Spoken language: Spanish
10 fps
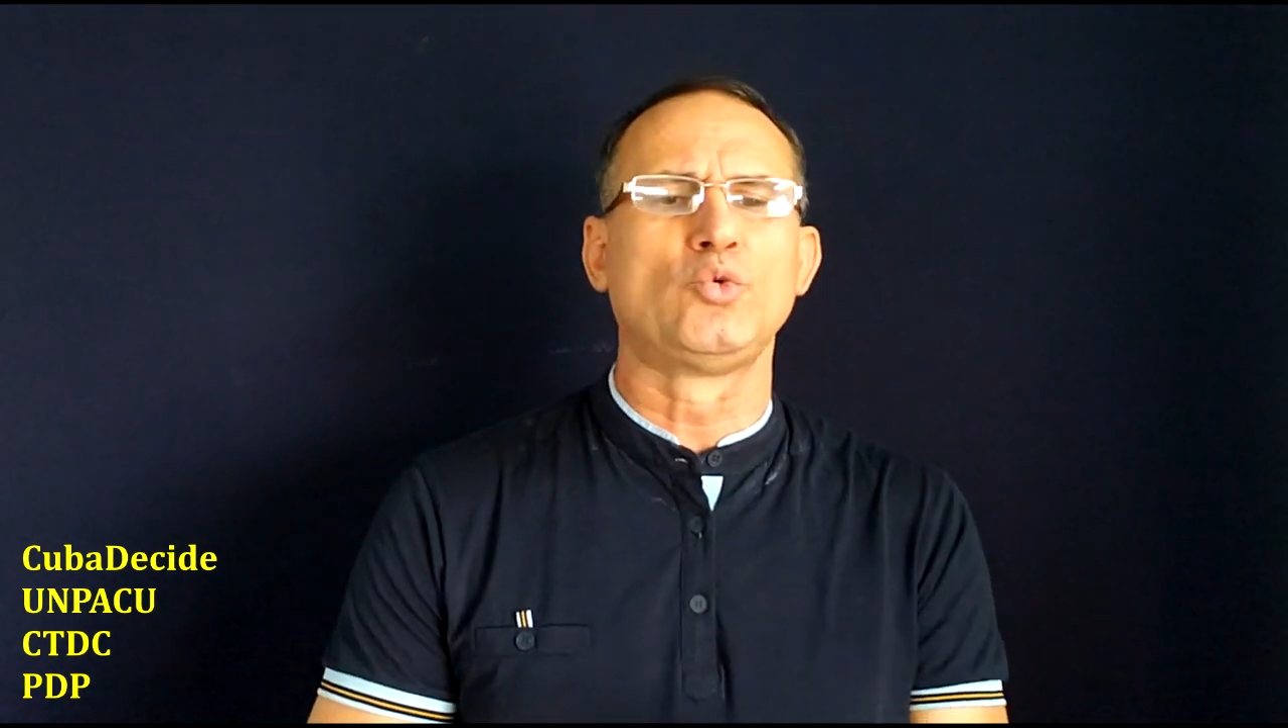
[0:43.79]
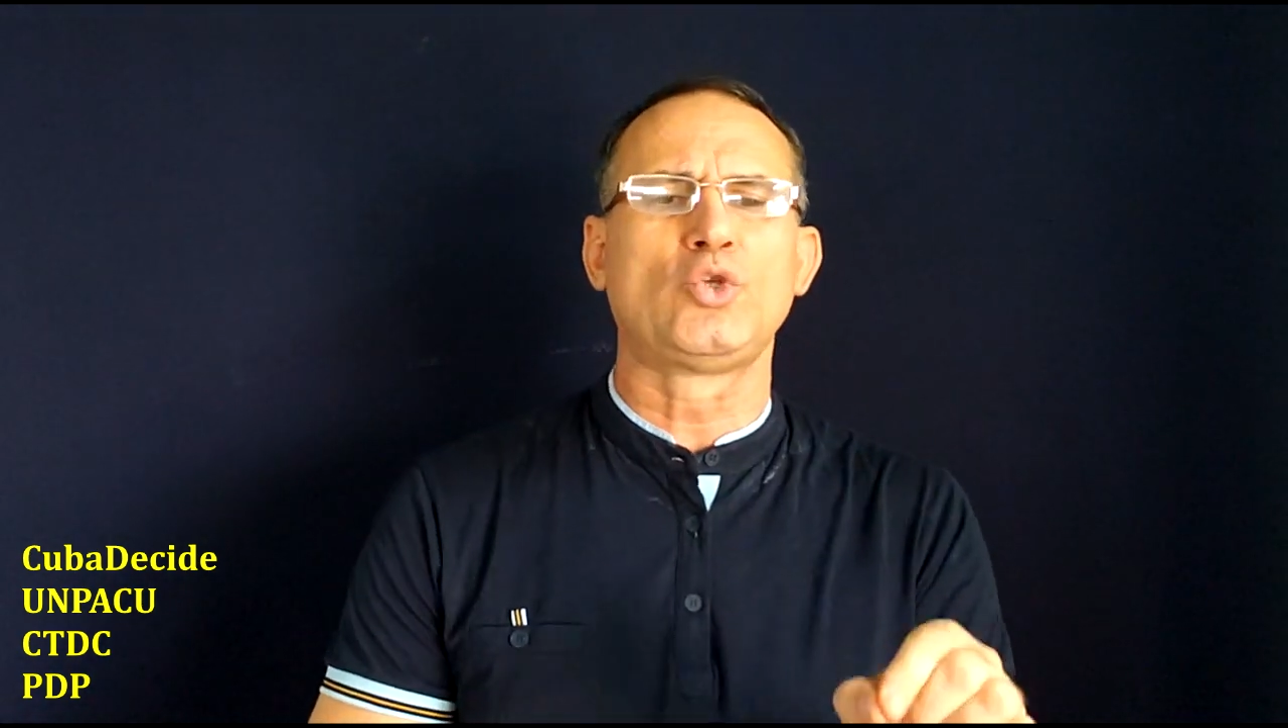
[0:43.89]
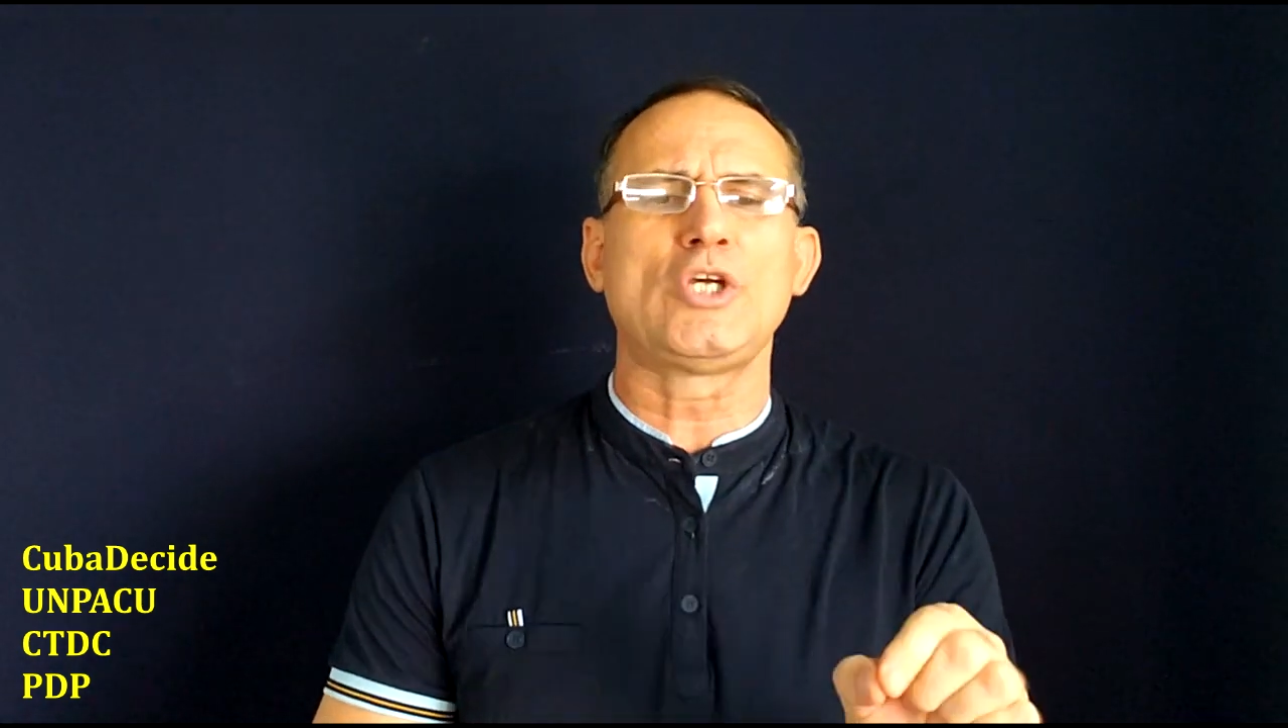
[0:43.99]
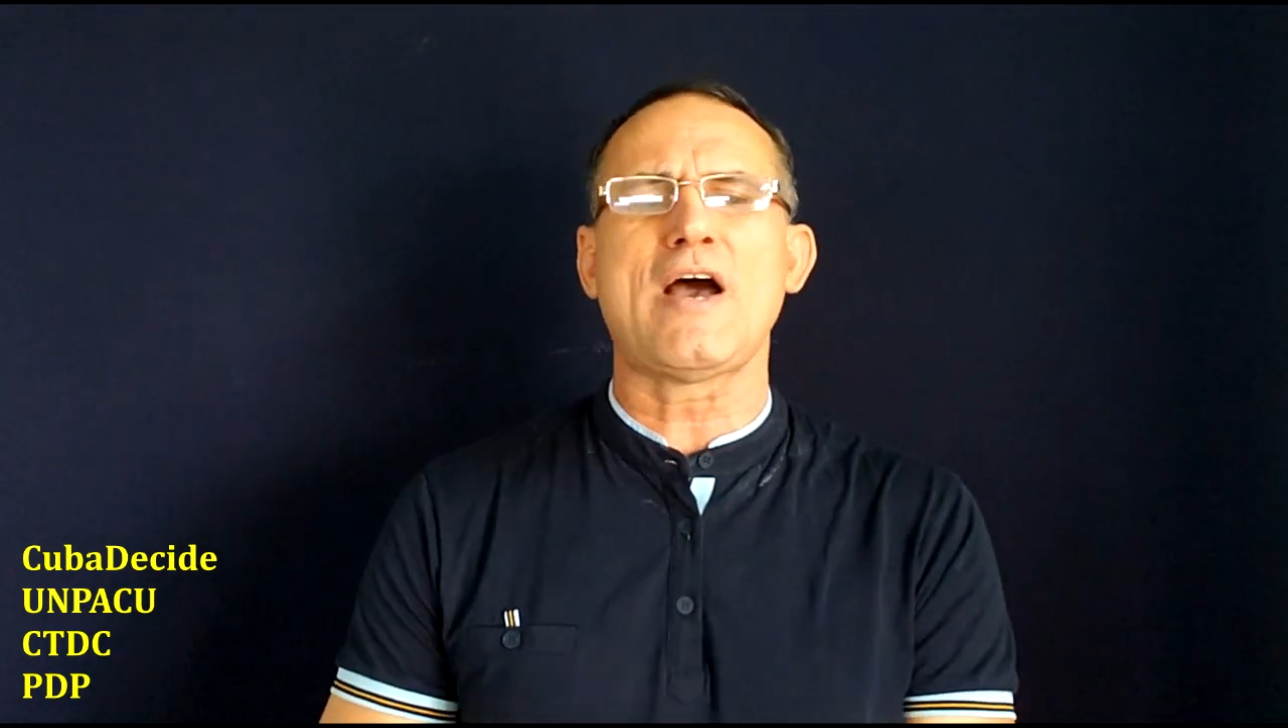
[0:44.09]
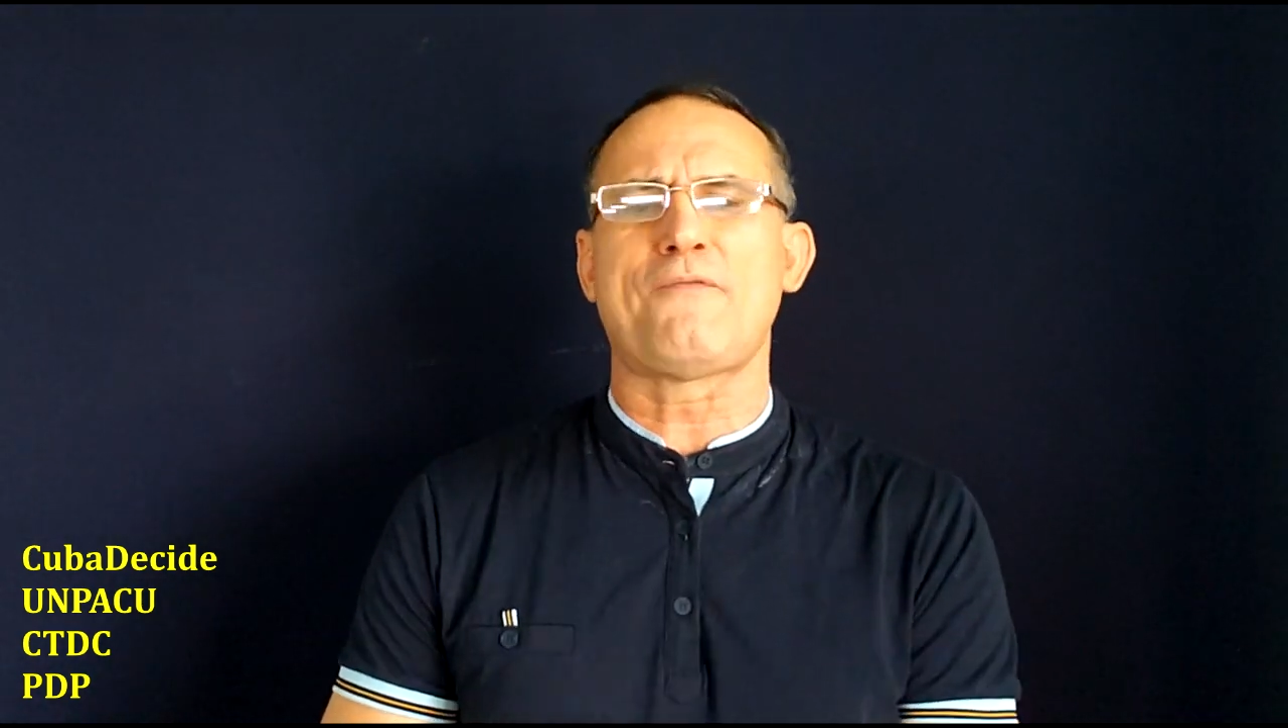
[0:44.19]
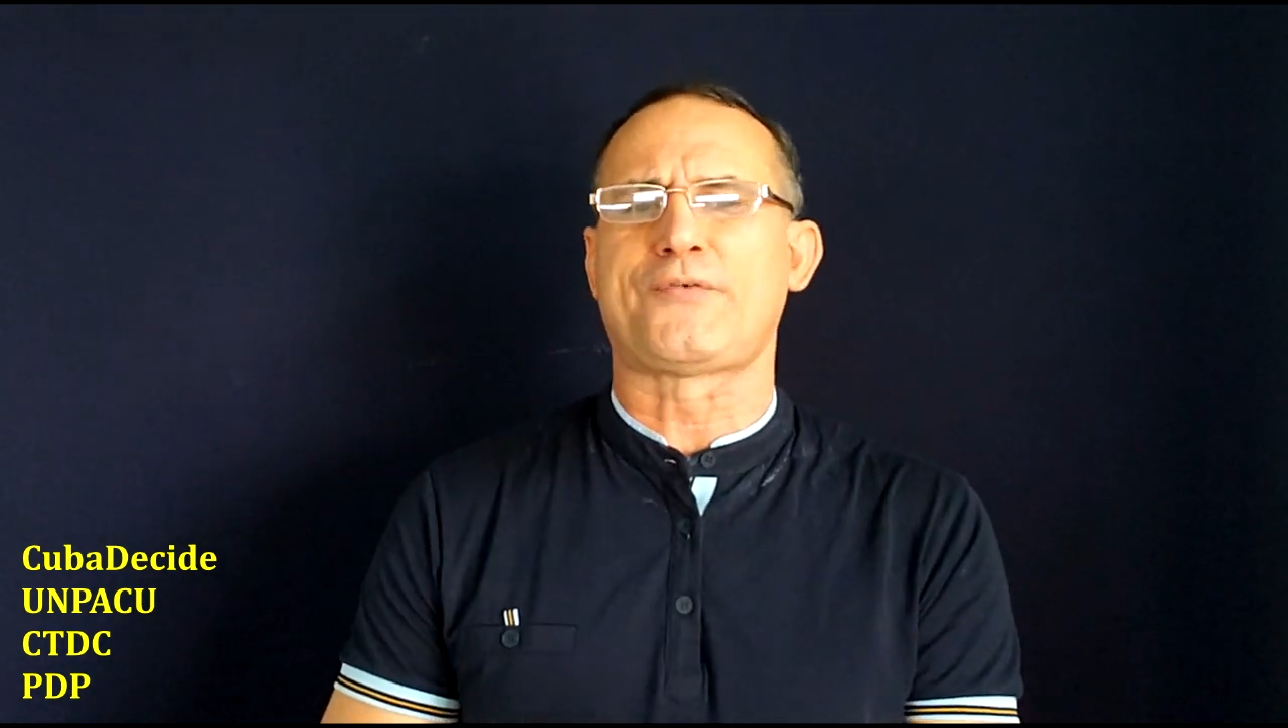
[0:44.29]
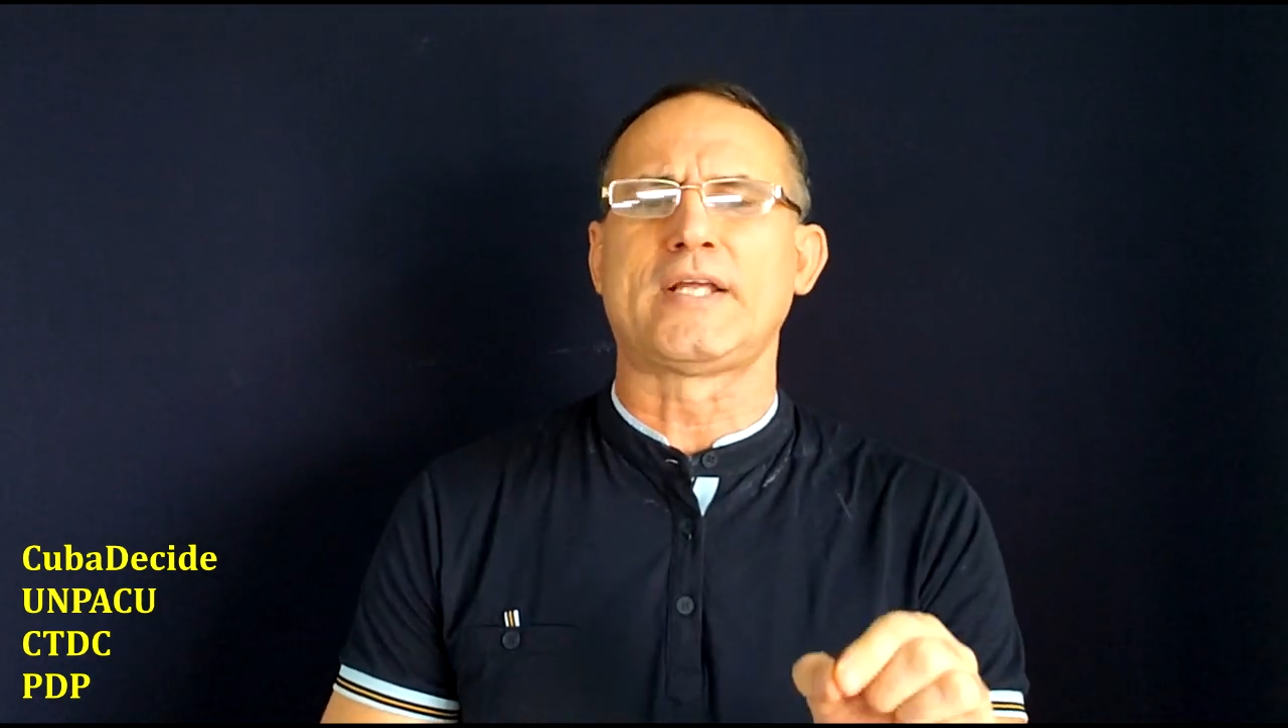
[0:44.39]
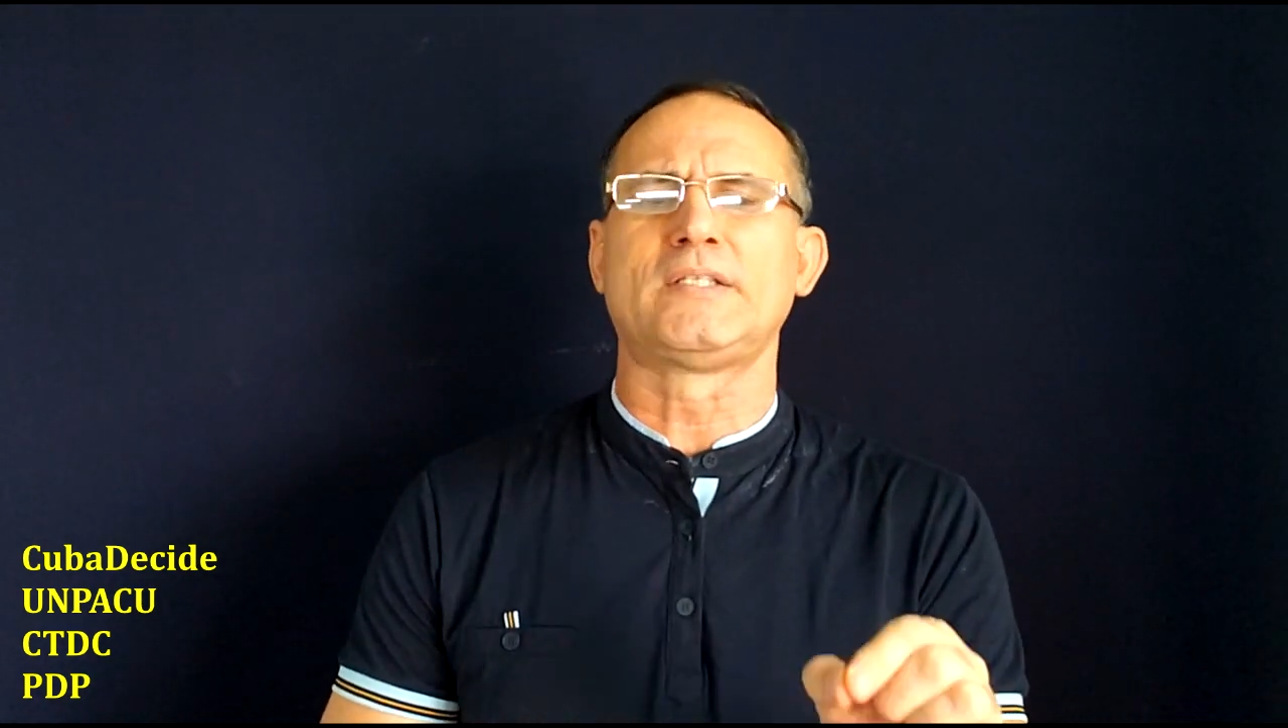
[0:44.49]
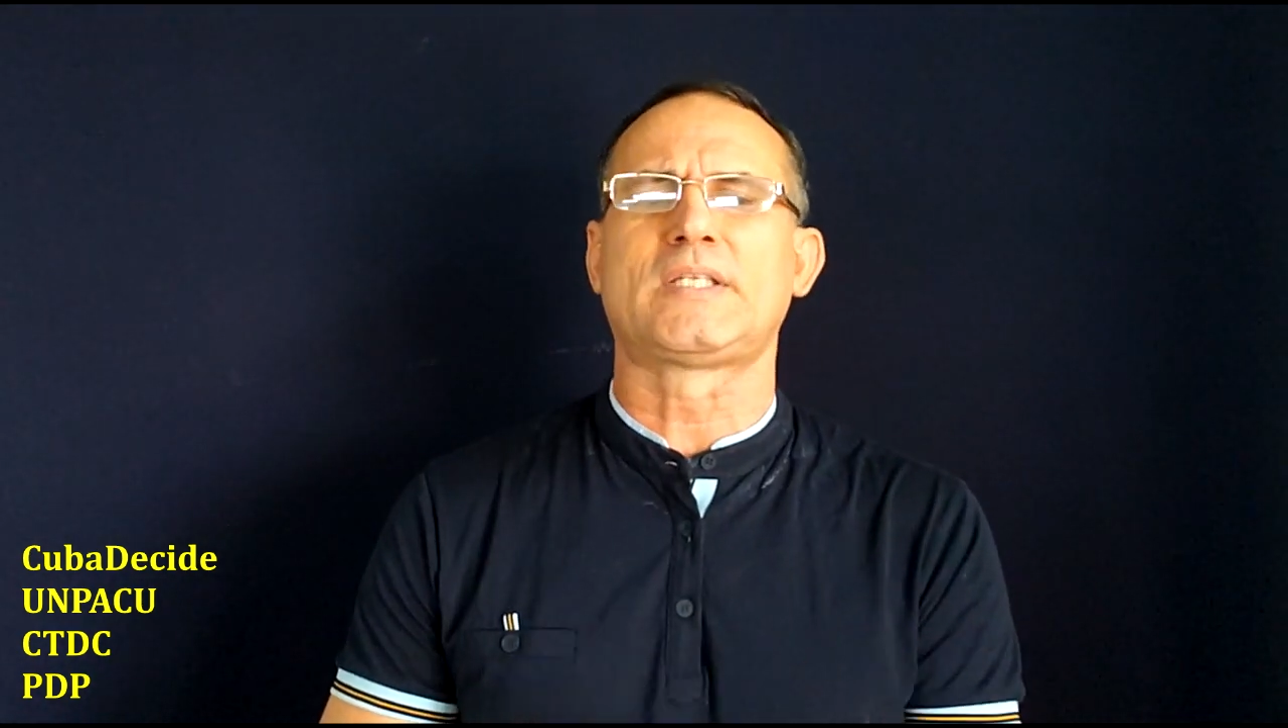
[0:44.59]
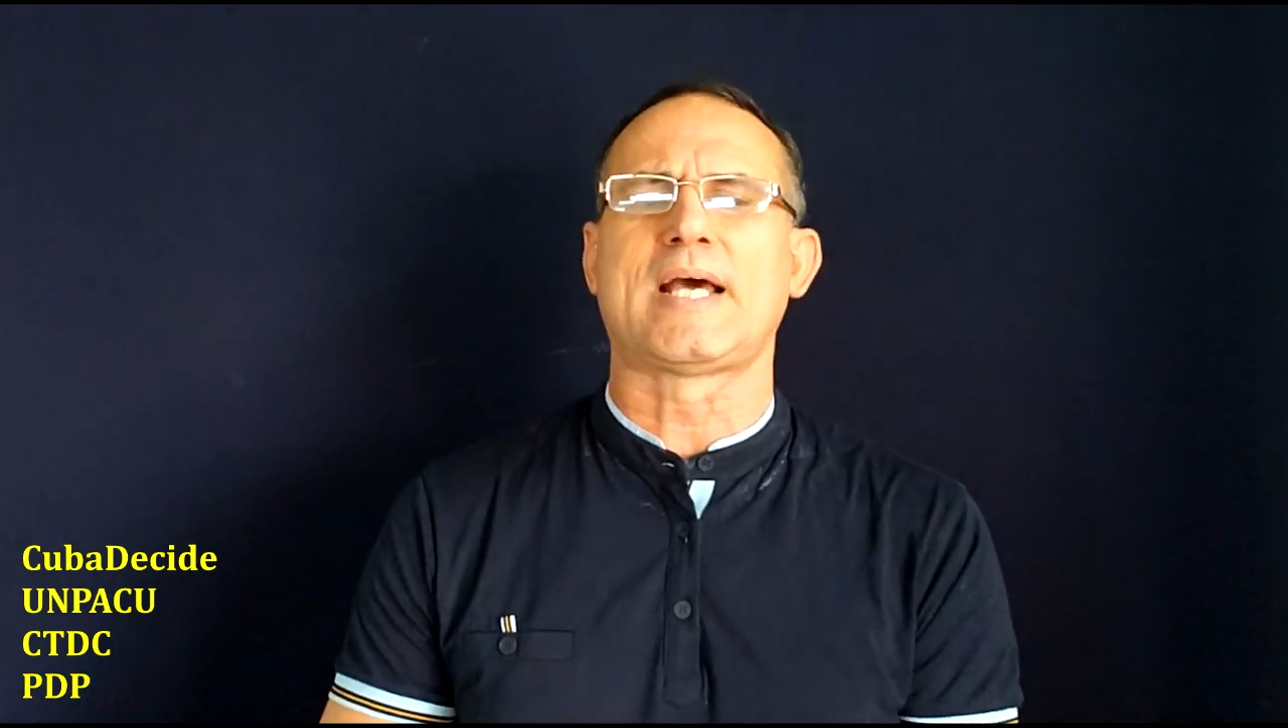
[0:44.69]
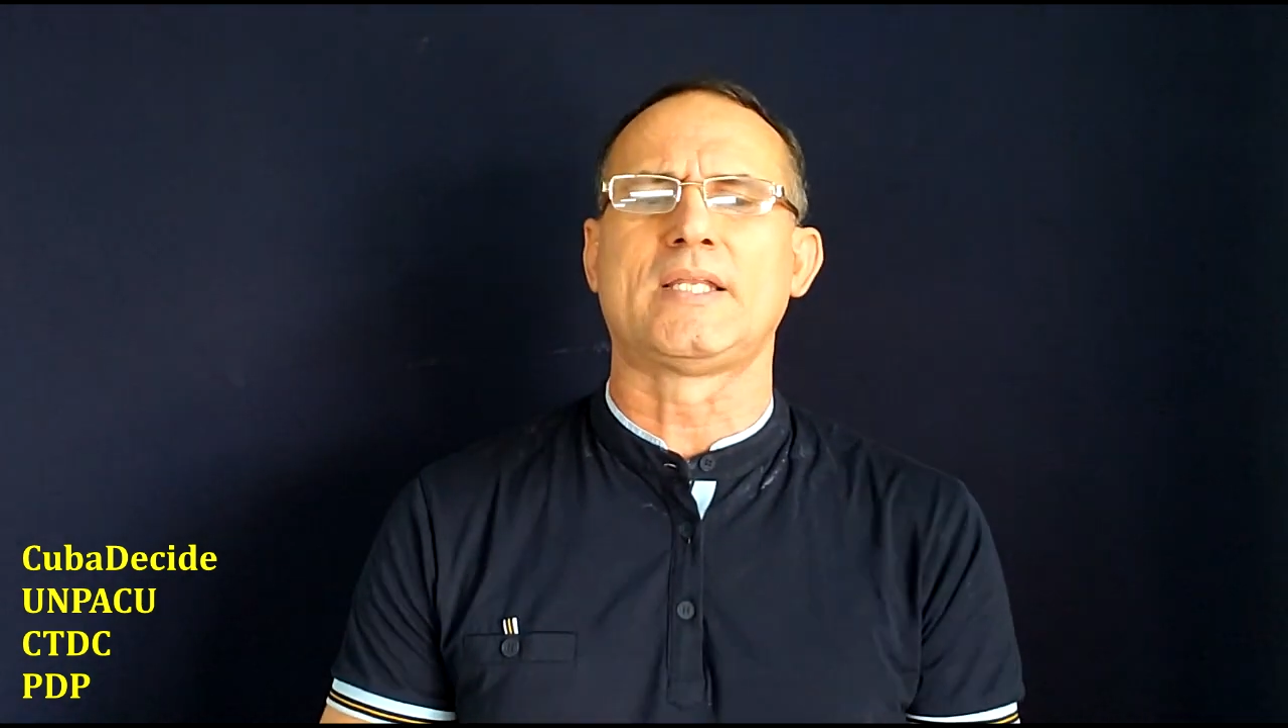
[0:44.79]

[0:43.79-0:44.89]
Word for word: un día frente